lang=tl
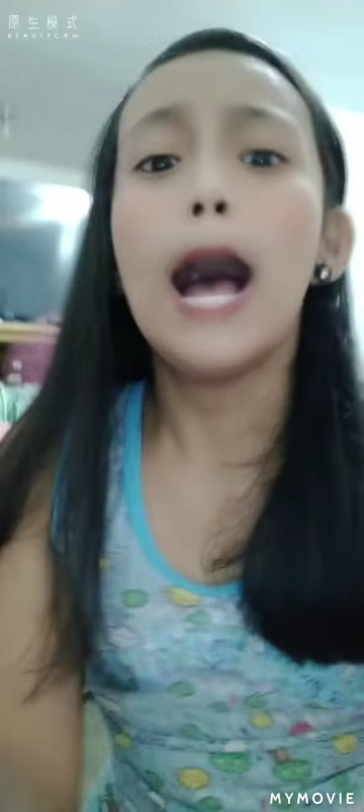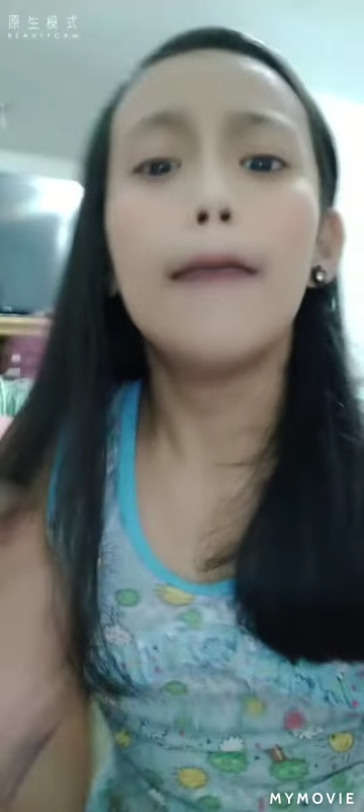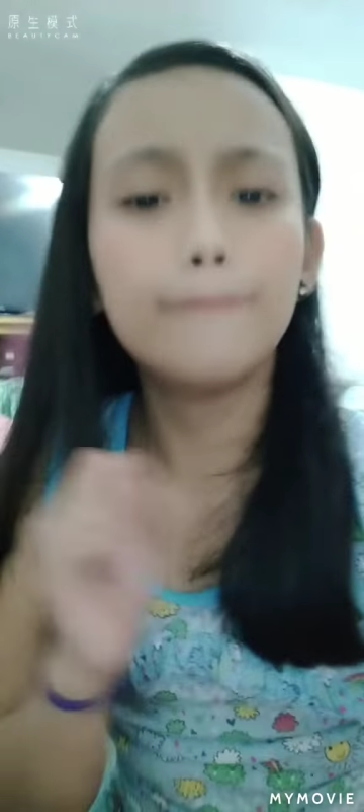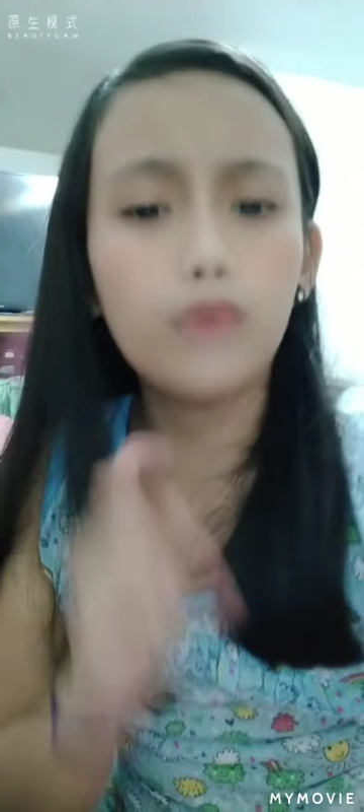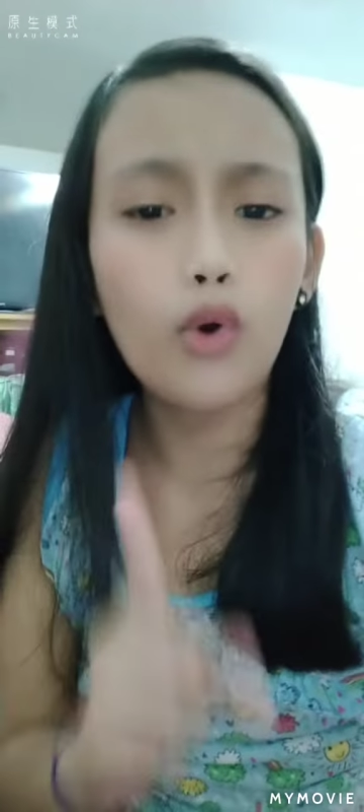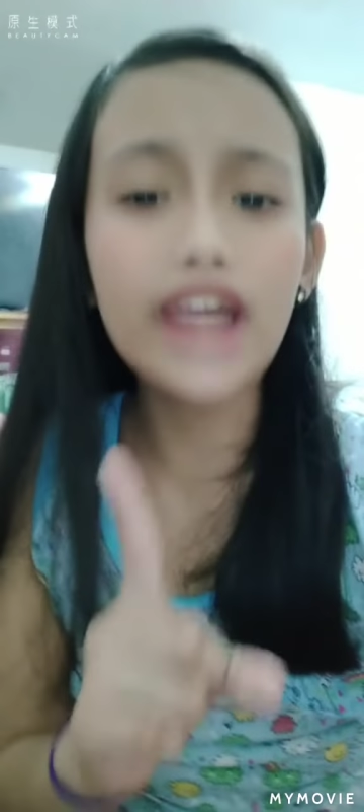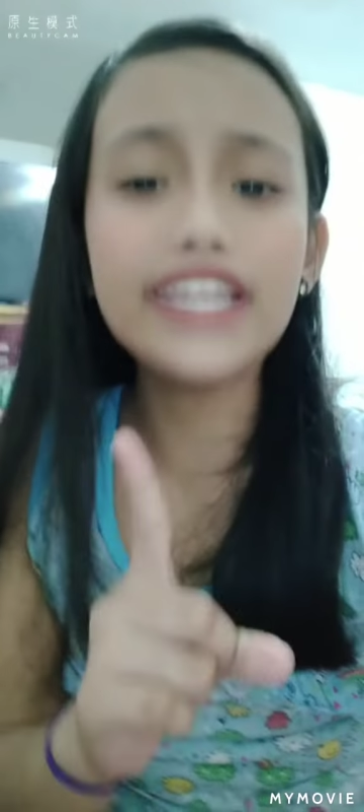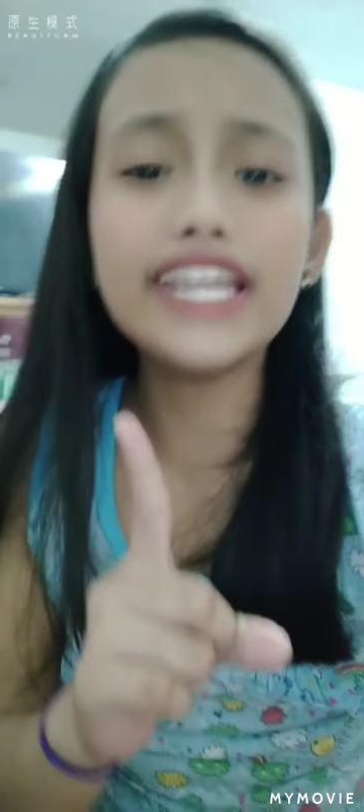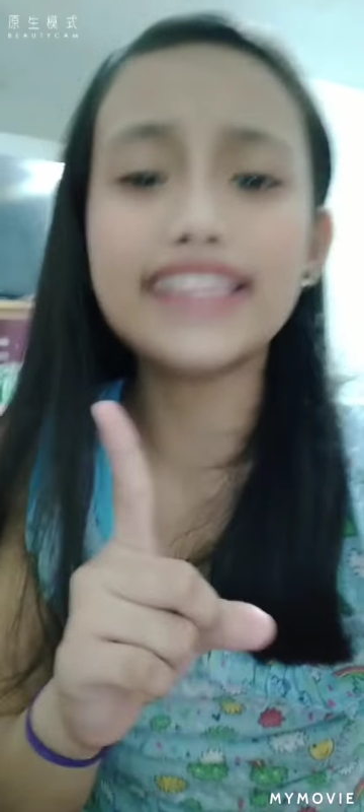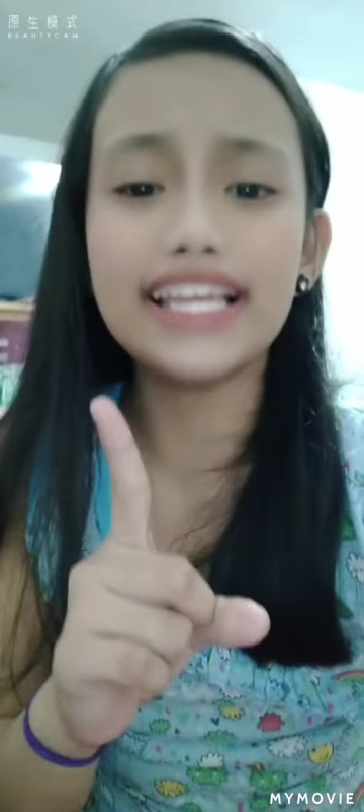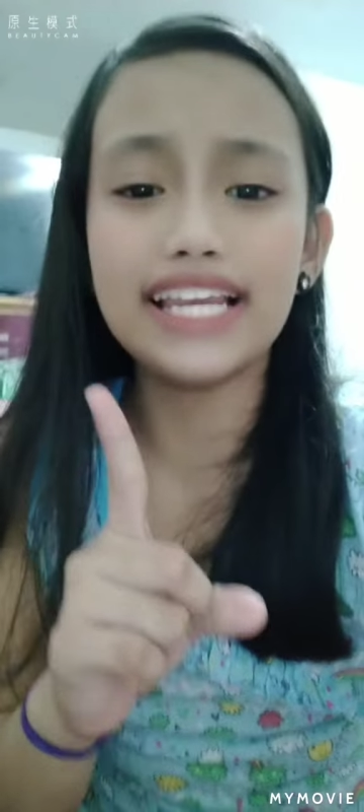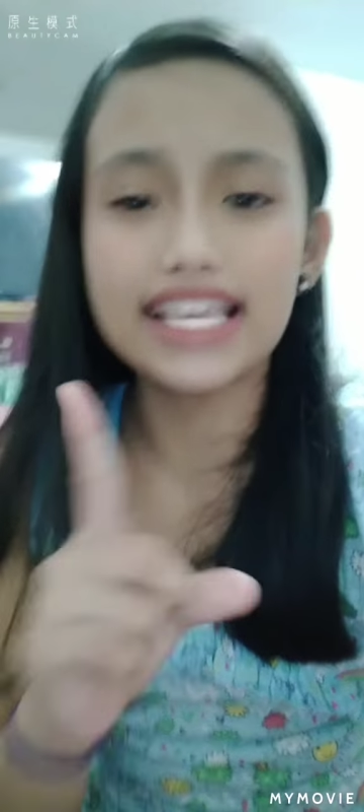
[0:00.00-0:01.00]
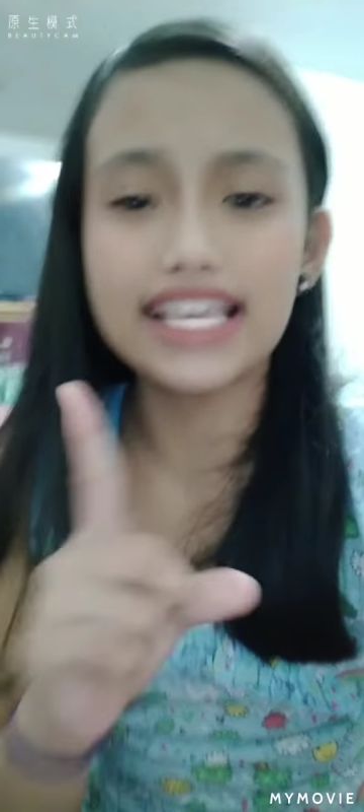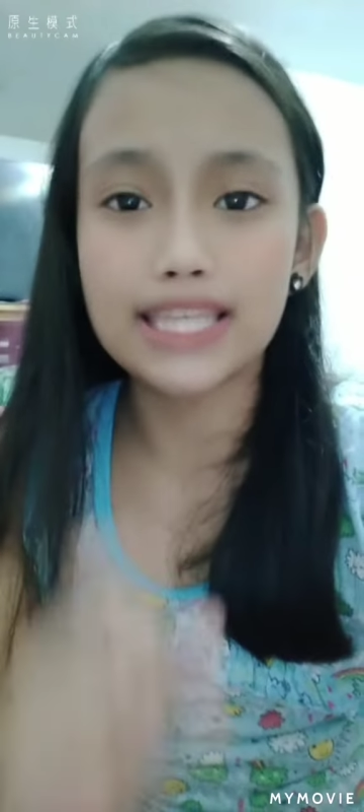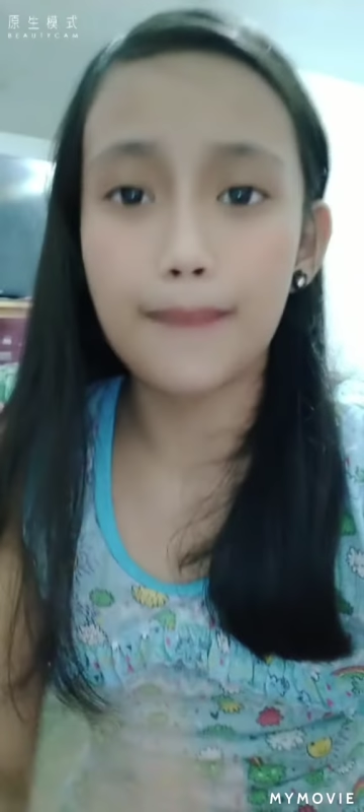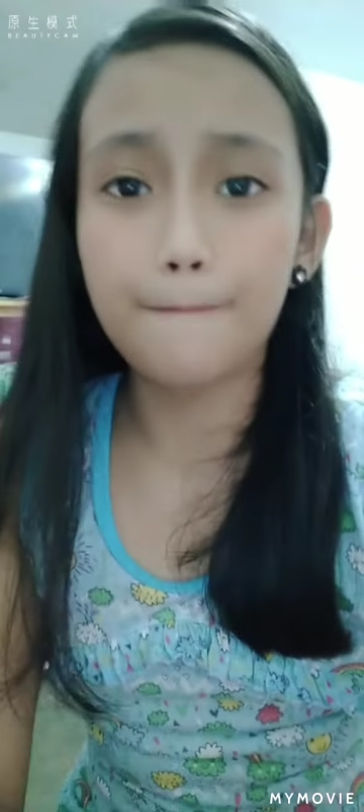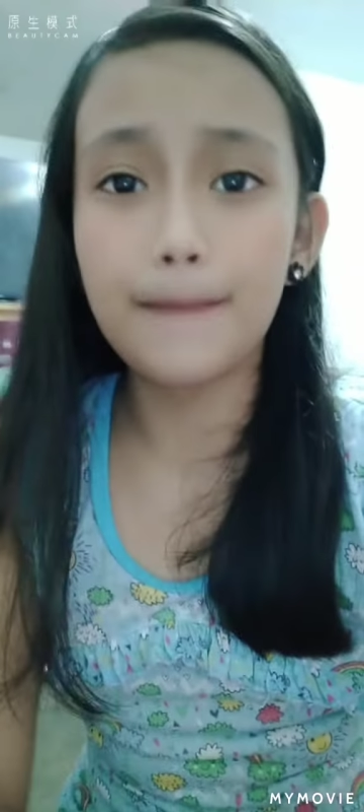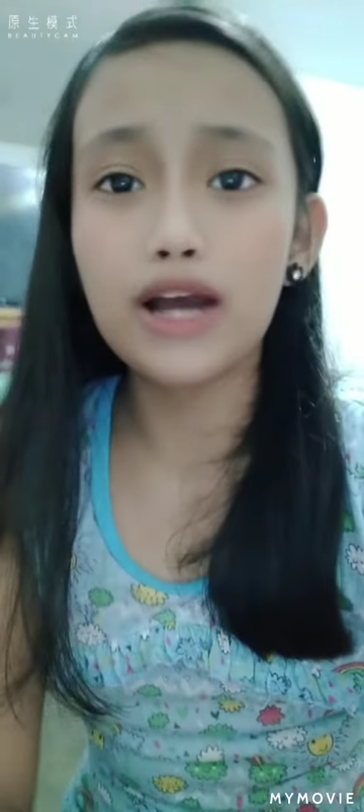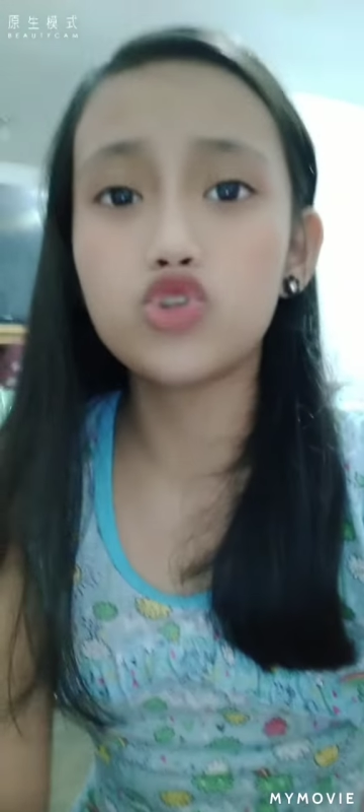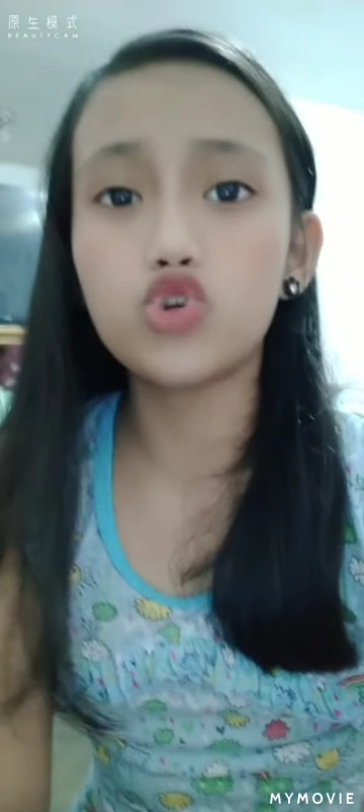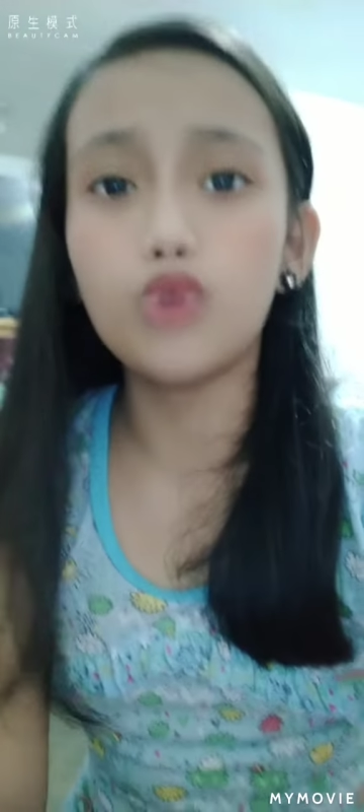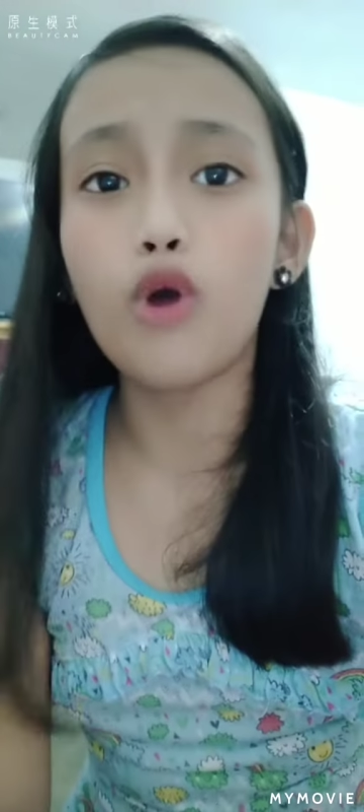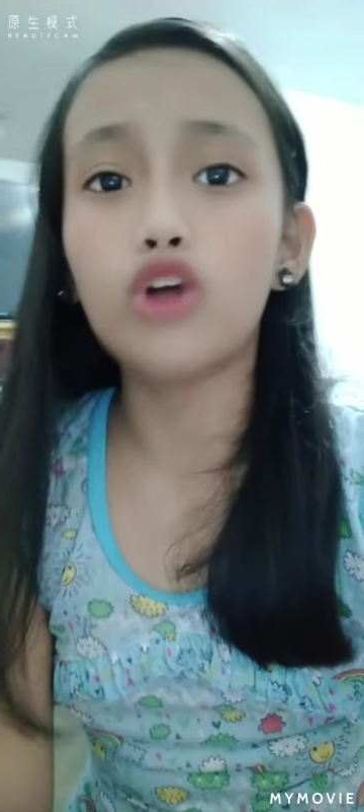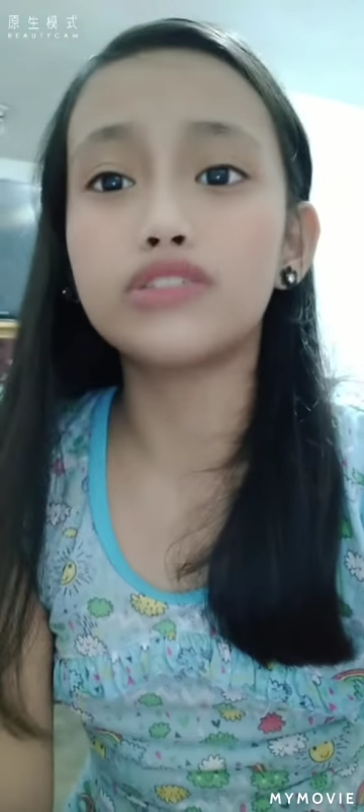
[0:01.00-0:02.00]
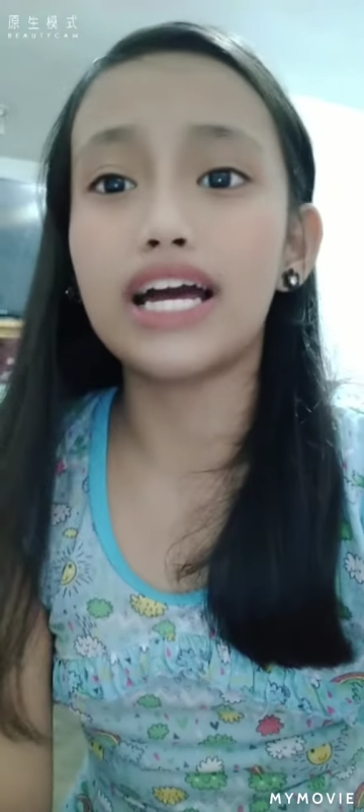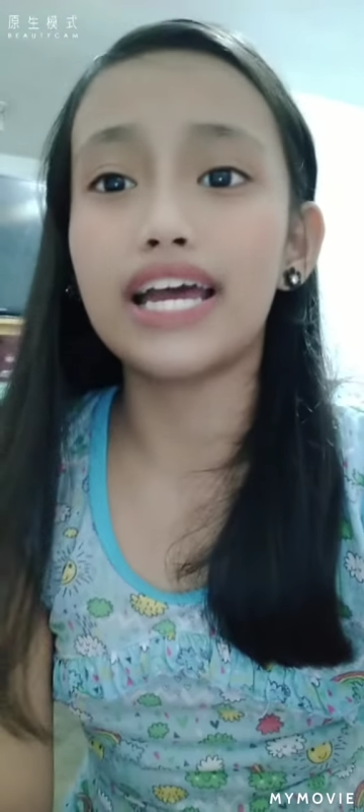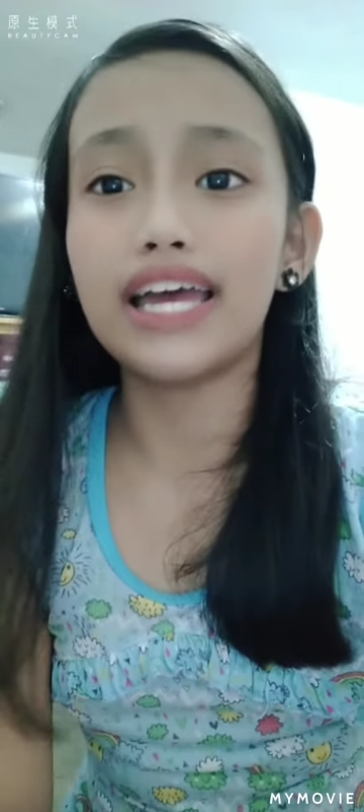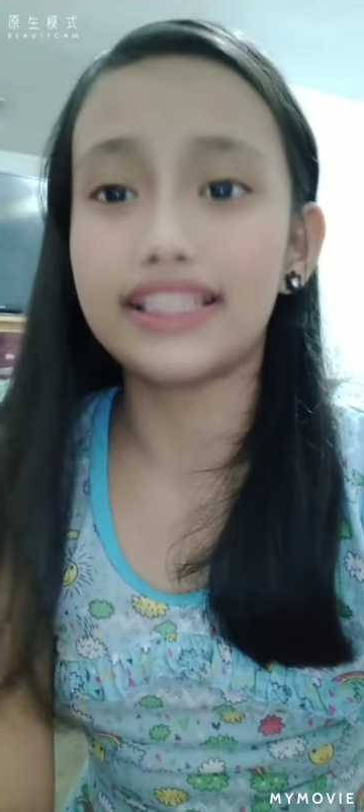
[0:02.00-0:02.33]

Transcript: Buhay na tila isang pagsubok na